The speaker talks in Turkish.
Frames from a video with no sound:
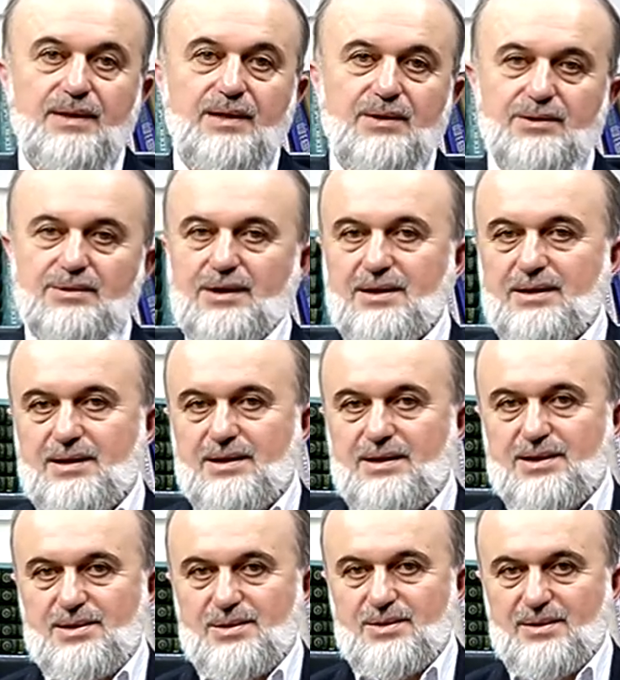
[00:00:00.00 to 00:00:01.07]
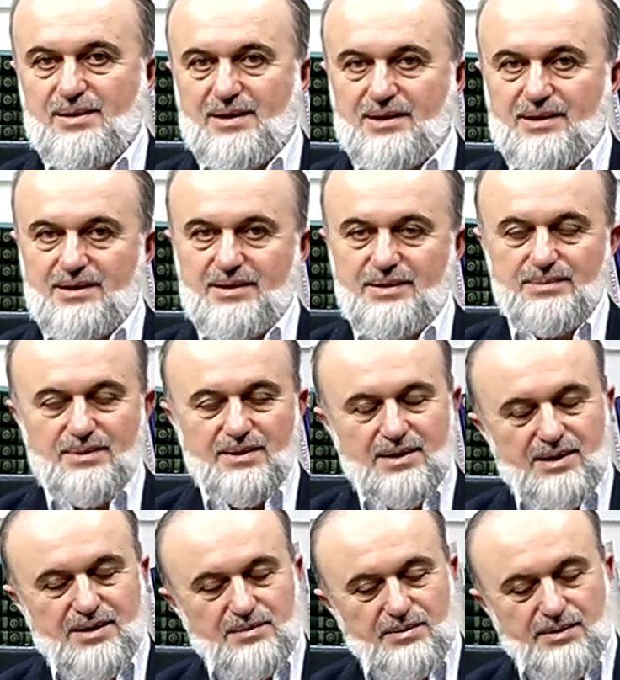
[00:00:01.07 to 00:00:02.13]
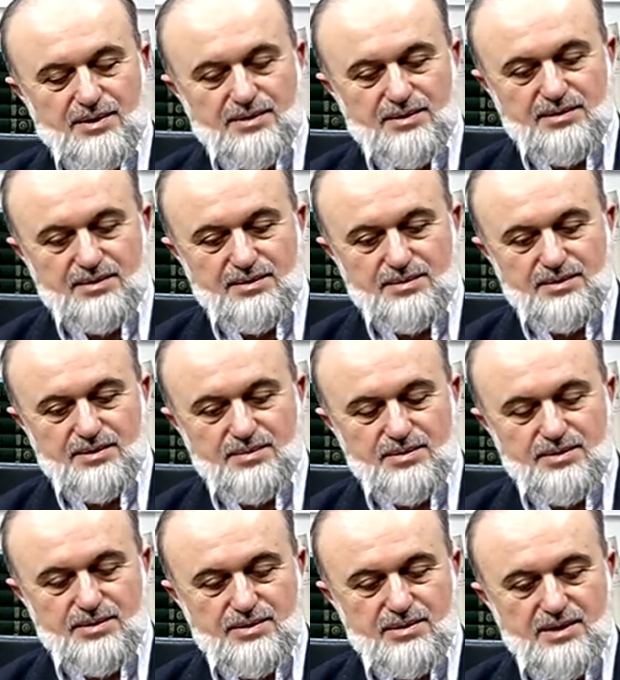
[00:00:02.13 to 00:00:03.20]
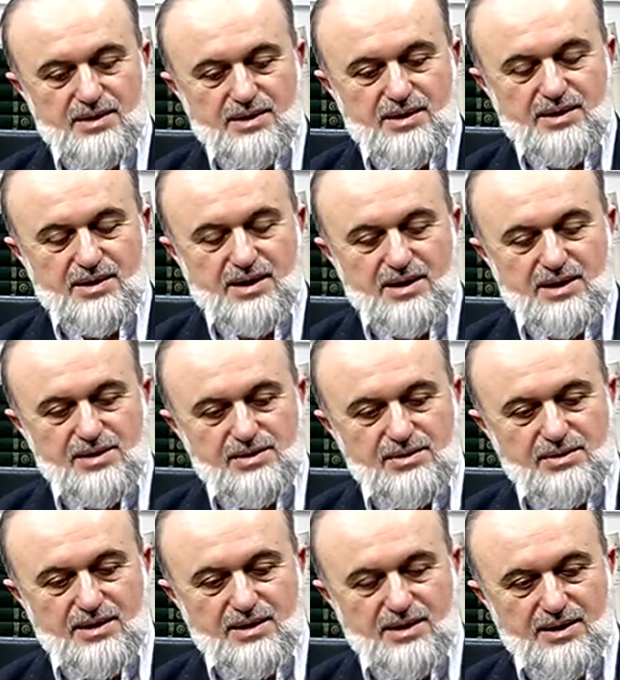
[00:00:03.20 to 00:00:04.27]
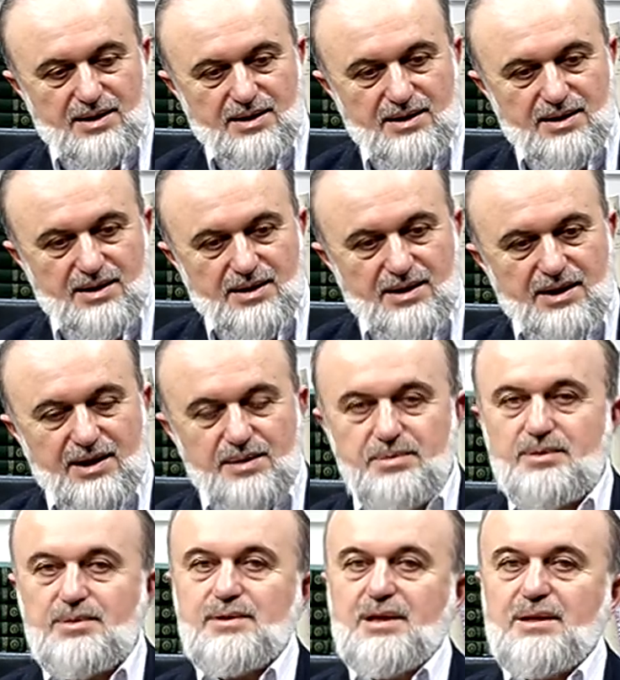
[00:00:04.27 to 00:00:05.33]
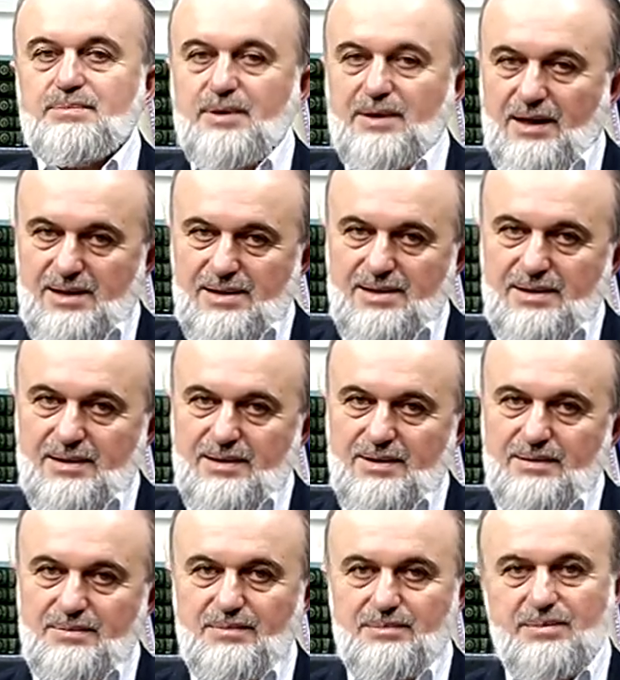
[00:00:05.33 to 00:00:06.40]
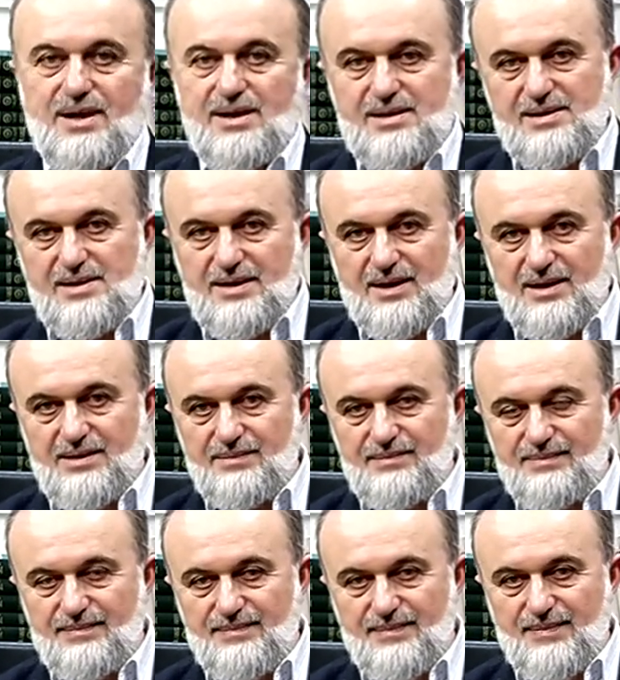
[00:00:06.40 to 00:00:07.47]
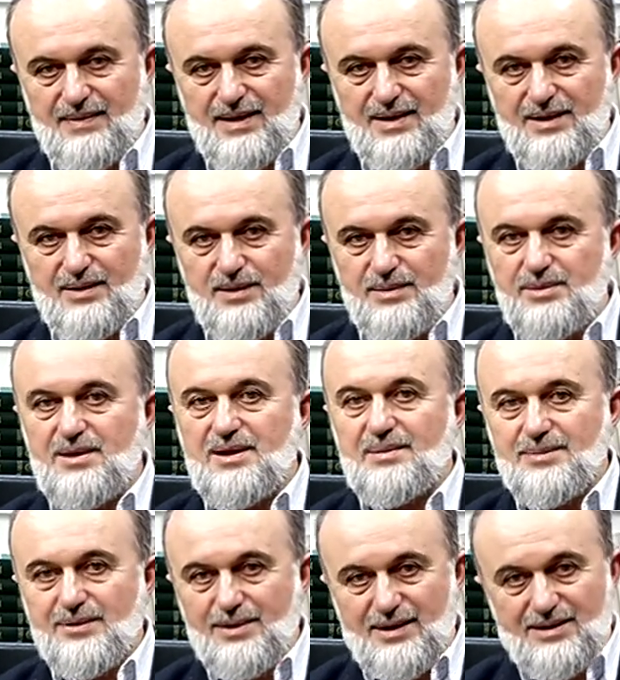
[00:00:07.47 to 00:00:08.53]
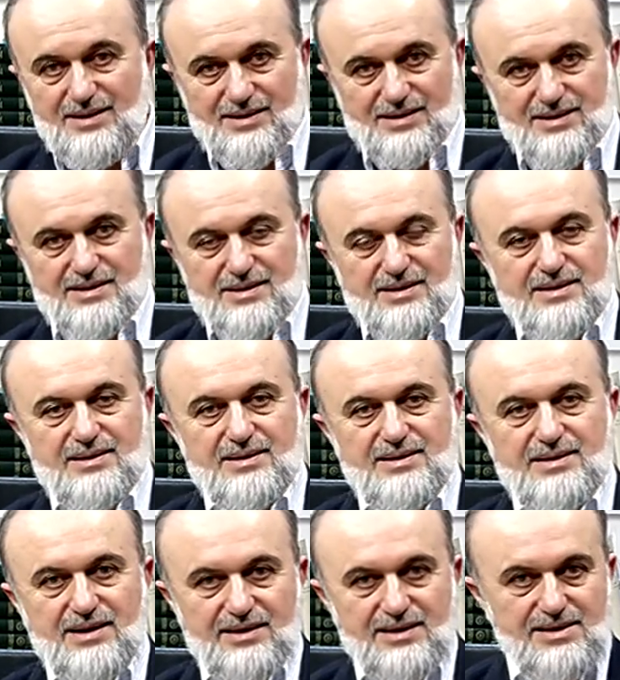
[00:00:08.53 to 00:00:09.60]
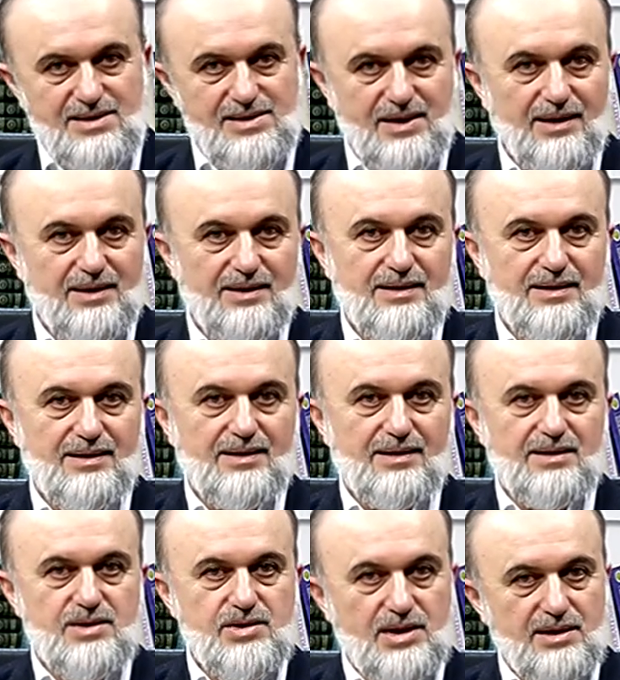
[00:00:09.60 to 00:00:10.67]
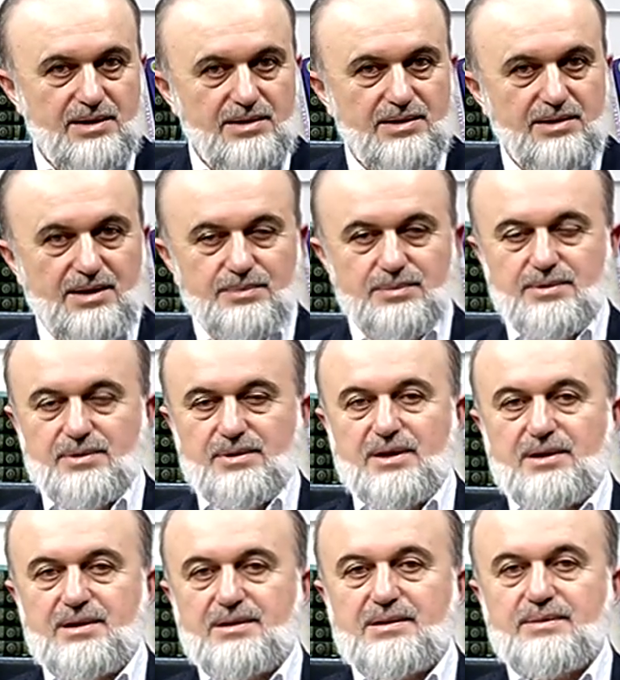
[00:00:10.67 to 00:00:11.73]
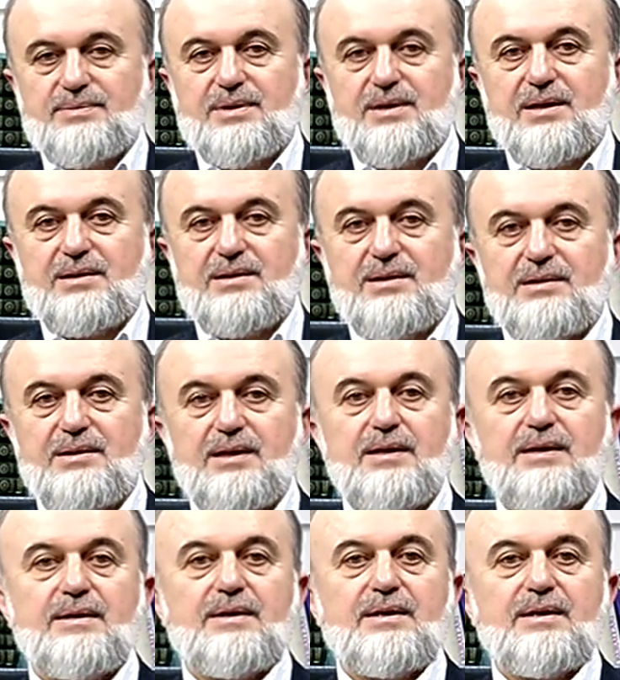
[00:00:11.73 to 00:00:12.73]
o da Allah Resulüne gidip boynunu bükmüş. Ya Resulallah Ebu Zer beyaz ben siyahım. O bana böyle dedi deyince çağırır Ebu Zer Gıfari'yi